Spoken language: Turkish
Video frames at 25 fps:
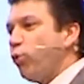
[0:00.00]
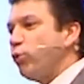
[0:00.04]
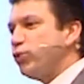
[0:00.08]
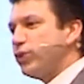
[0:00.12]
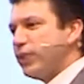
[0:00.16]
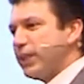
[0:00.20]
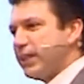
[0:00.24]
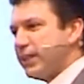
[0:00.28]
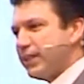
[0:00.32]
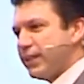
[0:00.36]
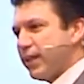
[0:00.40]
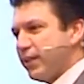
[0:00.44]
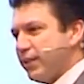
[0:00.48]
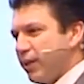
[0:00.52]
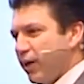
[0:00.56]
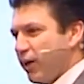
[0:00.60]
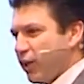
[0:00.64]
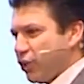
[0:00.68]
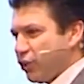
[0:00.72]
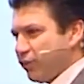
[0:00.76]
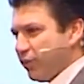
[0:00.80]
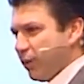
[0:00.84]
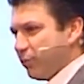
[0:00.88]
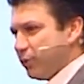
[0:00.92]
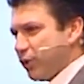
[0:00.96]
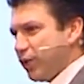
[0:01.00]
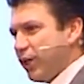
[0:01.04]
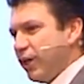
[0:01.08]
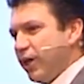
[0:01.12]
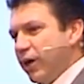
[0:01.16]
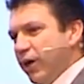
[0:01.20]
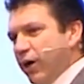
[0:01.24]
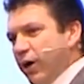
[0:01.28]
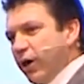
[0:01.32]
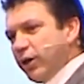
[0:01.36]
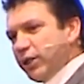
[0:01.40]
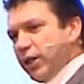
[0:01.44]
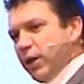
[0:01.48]
18 tane de ağaç varmış.
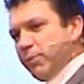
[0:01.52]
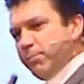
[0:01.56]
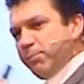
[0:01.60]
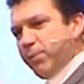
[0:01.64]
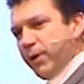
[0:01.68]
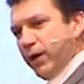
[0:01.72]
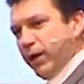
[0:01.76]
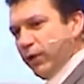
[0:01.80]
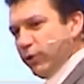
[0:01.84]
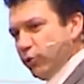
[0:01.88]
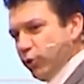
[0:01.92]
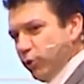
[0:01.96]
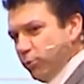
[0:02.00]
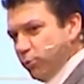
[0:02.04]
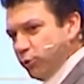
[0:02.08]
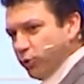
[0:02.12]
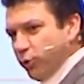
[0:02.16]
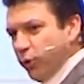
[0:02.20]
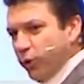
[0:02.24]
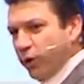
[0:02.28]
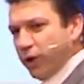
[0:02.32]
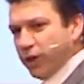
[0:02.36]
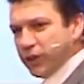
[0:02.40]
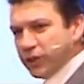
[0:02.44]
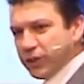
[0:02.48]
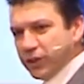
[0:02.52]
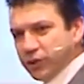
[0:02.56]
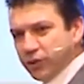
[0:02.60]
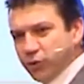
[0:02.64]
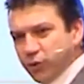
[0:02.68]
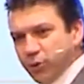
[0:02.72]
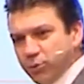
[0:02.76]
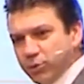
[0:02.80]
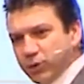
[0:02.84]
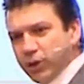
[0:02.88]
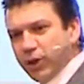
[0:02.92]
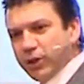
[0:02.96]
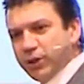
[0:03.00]
Adam pahalı diyormuş, o ağaçları
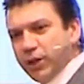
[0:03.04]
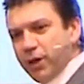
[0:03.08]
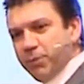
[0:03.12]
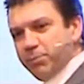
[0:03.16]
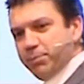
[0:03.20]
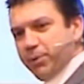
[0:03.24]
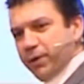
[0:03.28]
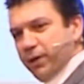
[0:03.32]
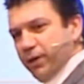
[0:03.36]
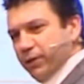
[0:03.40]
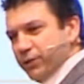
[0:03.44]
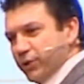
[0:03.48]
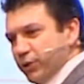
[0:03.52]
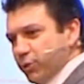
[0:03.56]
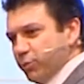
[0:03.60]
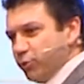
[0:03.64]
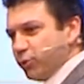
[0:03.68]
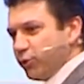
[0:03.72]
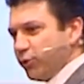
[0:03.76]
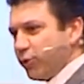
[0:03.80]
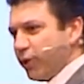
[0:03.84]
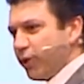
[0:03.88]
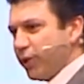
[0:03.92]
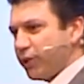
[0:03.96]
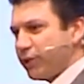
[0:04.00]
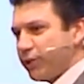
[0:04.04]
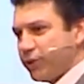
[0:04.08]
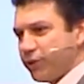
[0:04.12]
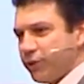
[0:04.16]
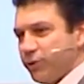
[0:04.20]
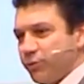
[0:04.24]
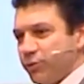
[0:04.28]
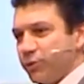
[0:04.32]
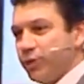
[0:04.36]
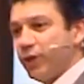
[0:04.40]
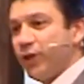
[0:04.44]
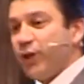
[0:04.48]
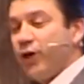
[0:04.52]
sayıyormuş. Adam pahalı diyormuş, o ağaçları
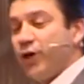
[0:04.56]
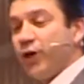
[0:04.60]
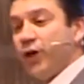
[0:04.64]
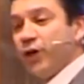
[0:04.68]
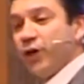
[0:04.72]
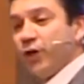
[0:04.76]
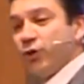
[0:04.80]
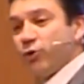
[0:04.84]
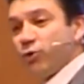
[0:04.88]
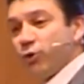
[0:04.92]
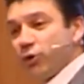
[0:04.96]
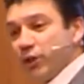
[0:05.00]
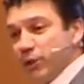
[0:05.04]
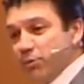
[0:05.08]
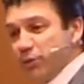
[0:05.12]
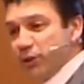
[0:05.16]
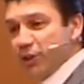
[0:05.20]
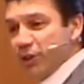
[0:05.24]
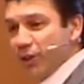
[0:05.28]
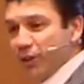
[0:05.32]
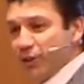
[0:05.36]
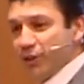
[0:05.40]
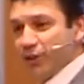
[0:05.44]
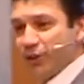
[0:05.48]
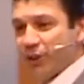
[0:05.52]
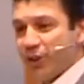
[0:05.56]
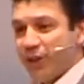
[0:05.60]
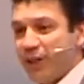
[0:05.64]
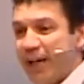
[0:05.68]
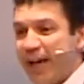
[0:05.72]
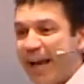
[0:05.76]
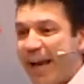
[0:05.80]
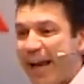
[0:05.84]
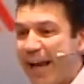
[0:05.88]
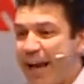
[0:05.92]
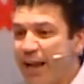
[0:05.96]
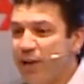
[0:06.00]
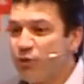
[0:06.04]
sayıyormuş. Sonra demiş ki alıcı,
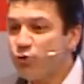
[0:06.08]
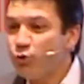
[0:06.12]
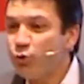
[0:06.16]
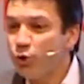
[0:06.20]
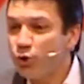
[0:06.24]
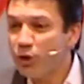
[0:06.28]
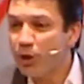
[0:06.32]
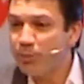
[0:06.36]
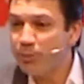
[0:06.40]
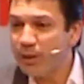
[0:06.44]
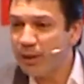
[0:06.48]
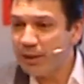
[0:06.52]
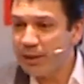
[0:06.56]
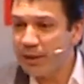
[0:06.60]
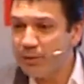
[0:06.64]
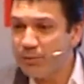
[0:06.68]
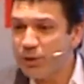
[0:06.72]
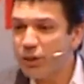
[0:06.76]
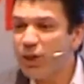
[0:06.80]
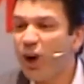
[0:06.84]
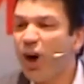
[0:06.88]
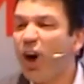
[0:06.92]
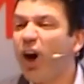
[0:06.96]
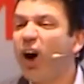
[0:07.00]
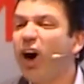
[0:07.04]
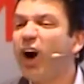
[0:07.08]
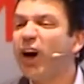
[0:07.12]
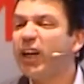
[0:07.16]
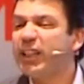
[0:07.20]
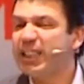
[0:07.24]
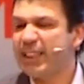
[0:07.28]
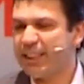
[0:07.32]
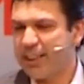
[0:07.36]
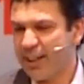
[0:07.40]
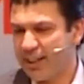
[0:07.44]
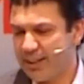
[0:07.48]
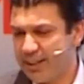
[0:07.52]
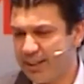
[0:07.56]
en sonda bana demiş
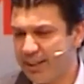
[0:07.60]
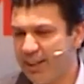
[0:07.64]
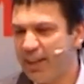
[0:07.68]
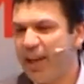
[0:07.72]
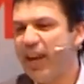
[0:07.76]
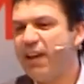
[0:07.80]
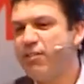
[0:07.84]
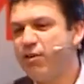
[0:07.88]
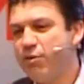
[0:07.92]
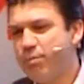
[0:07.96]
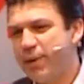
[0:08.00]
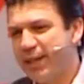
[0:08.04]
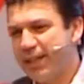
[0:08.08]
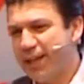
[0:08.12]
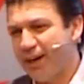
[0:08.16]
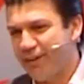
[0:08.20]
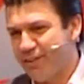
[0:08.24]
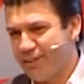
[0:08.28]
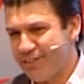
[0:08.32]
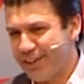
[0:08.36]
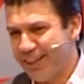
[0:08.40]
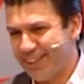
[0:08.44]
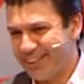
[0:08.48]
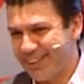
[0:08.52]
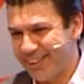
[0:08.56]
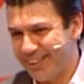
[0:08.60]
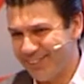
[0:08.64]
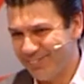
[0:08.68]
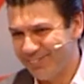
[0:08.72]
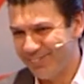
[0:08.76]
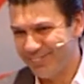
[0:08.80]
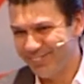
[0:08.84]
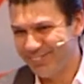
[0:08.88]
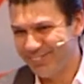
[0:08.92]
ağaç sattı, evi bedava verdi.